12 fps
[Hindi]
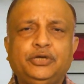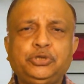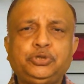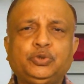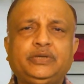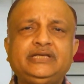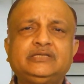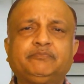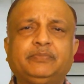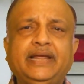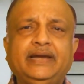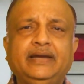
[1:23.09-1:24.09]
इंश्योरेंस
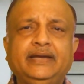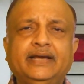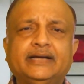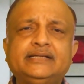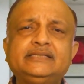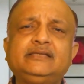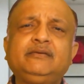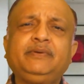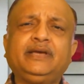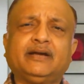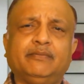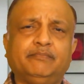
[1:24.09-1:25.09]
प्लान लिया किसी
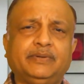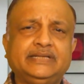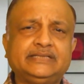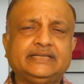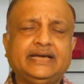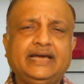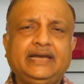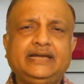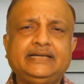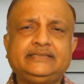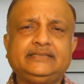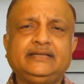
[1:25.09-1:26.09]
भी कंपनी से एल
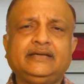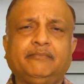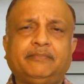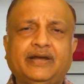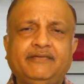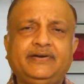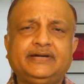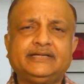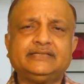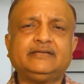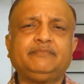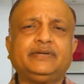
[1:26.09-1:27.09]
या प्राइवेट
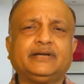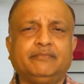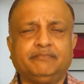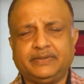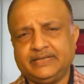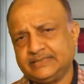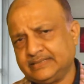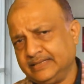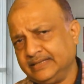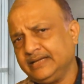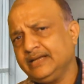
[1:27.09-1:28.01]
किसी भी कंपनी से